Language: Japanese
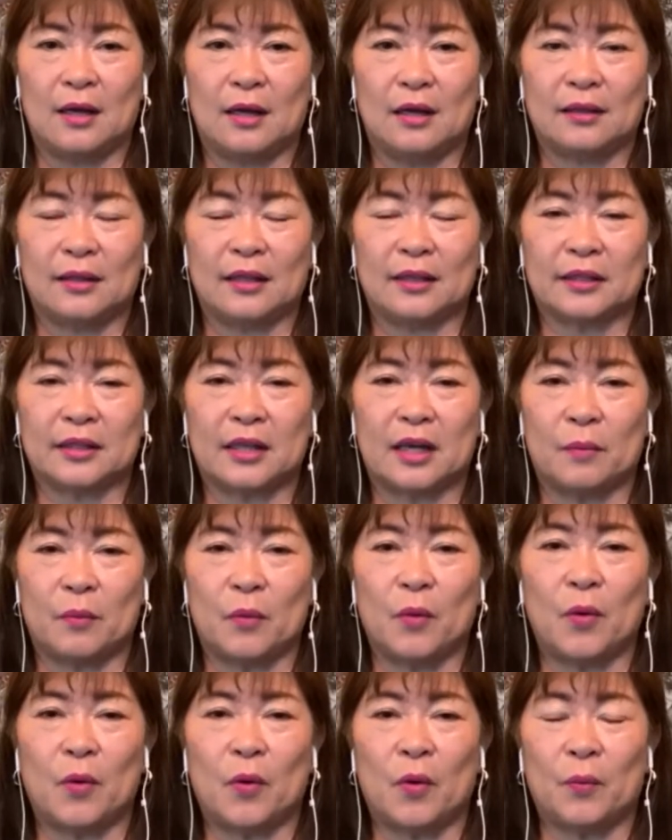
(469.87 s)
で、しか
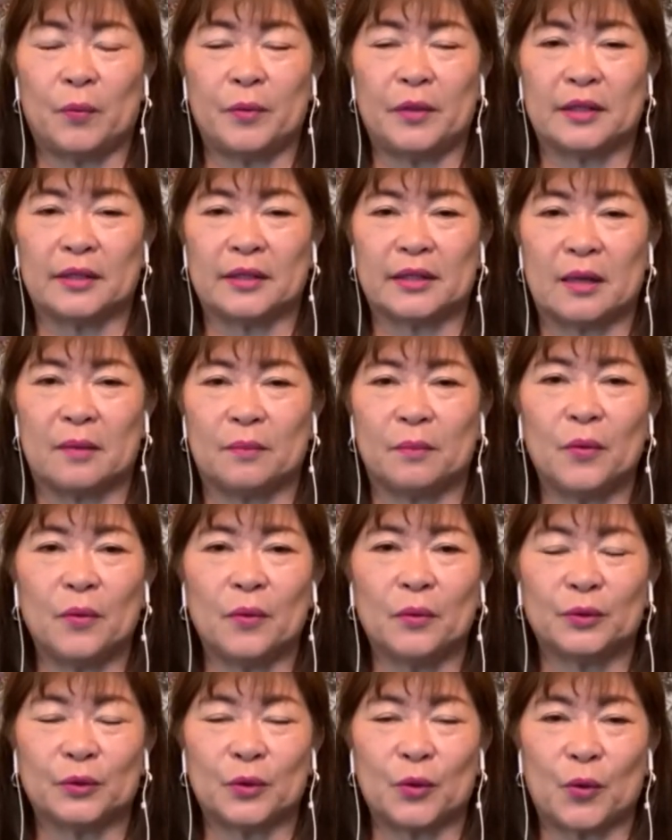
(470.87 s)
も皆さん
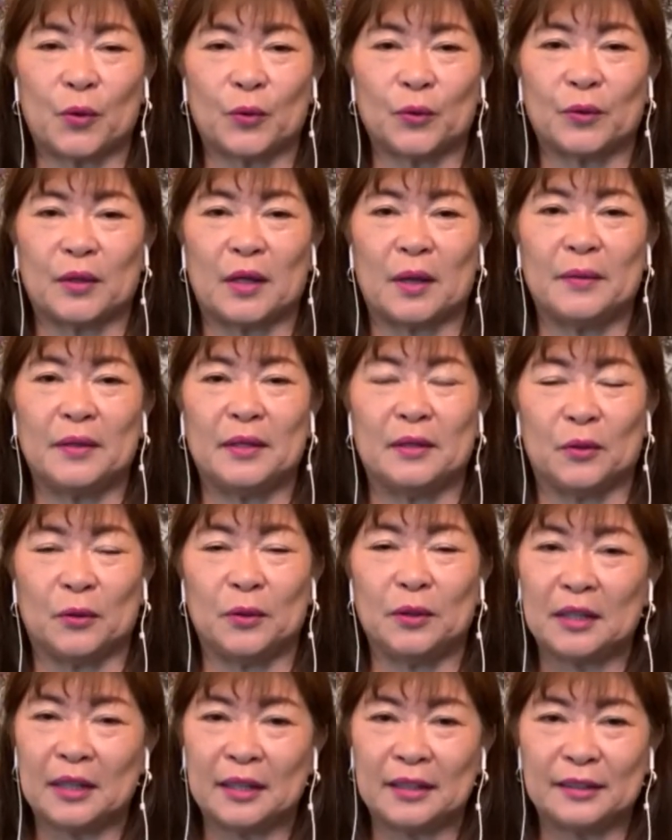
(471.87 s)
もそこの波に乗
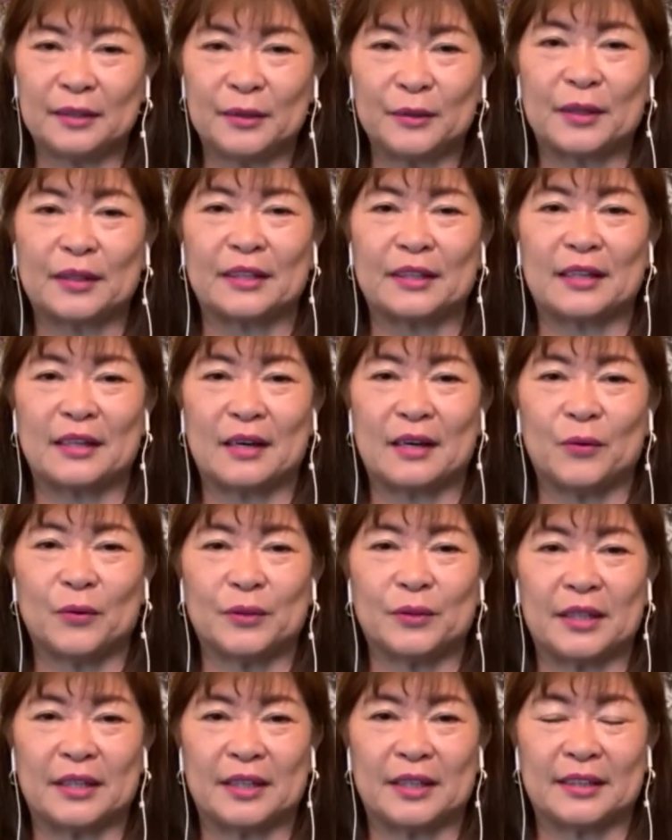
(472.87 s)
りたいっていう方が大
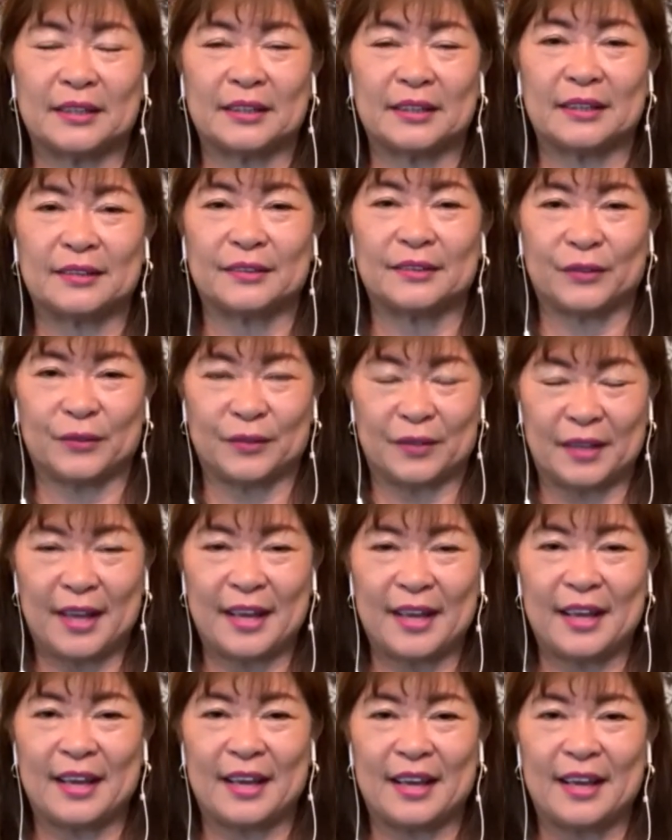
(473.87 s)
勢いらっしゃるの
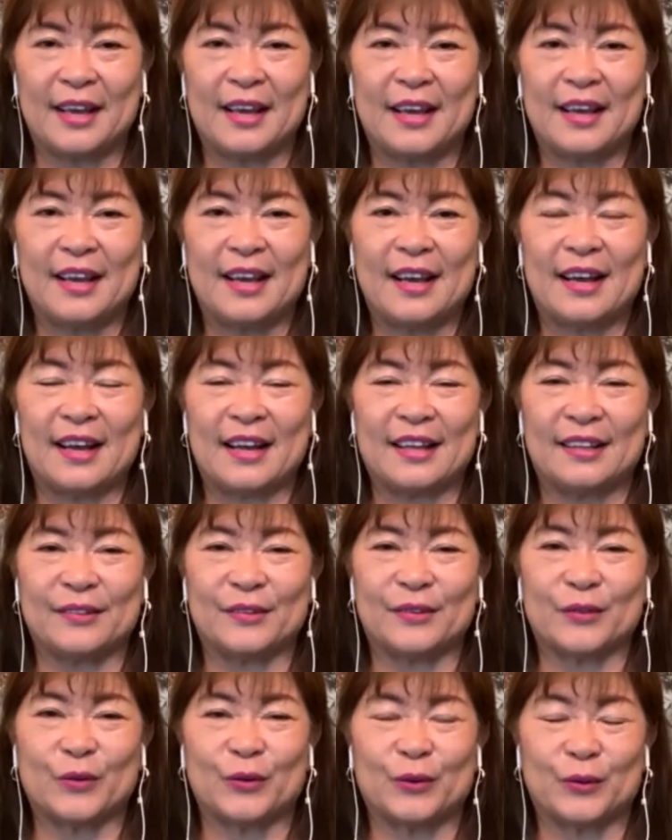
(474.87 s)
で、あ
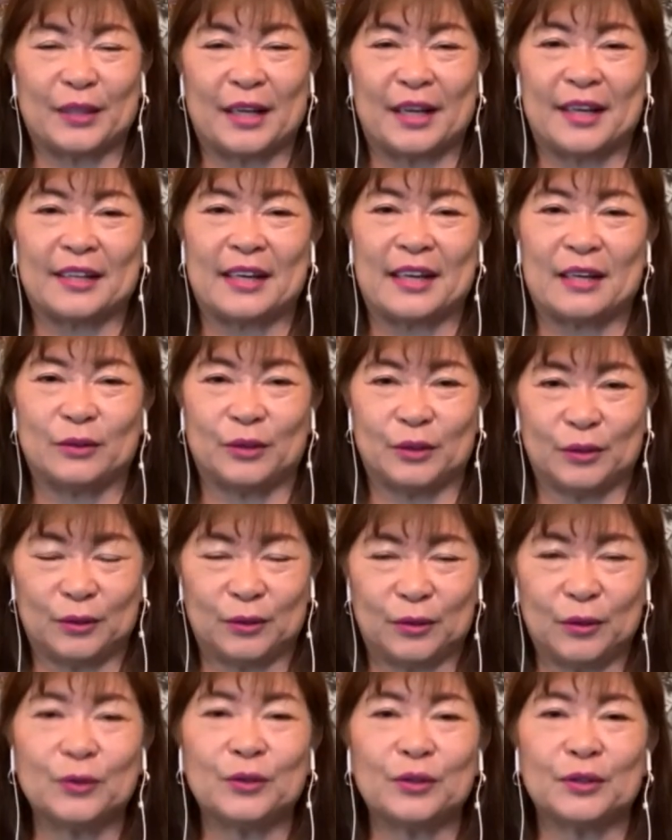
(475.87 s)
の、この大会をずっ
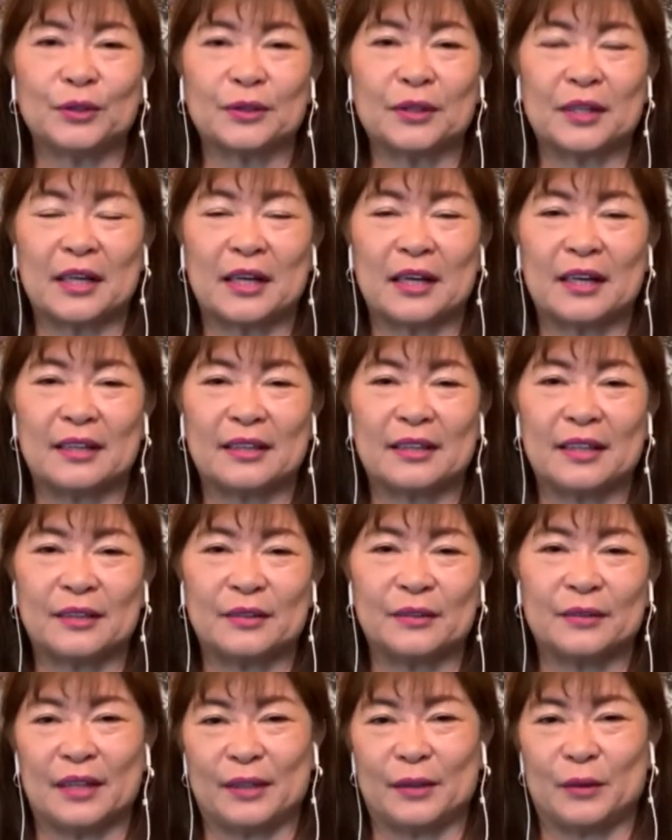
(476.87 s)
と続けられて
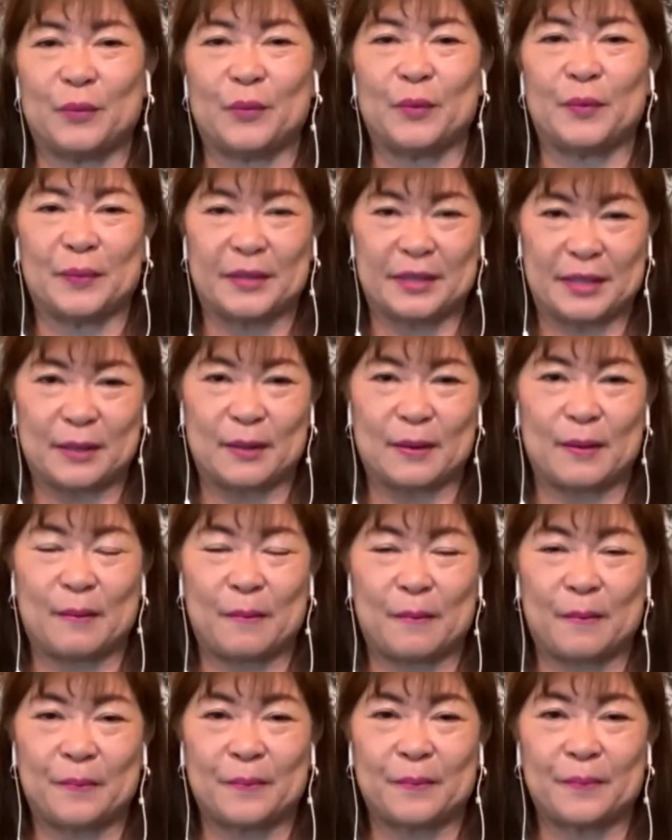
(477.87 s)
るんだと思います。
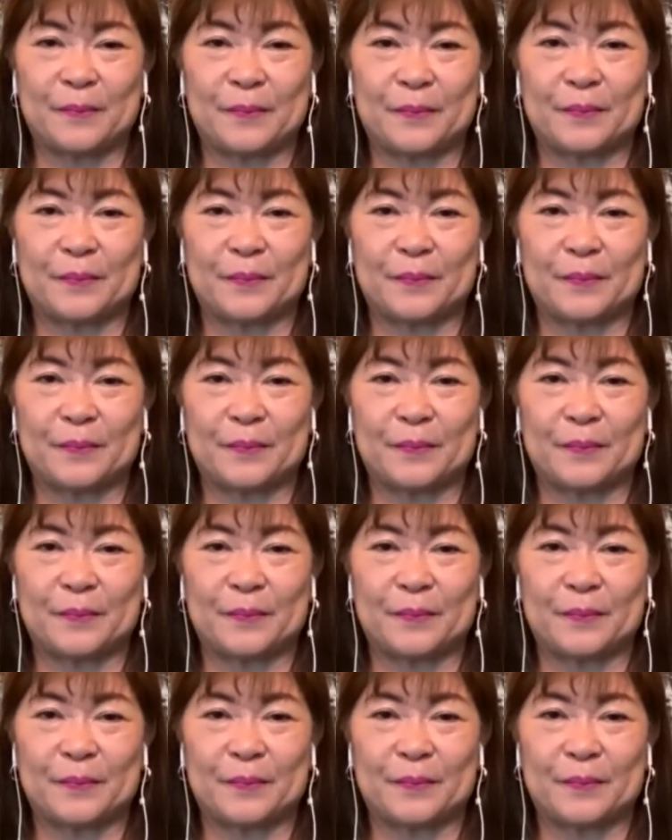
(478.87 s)
う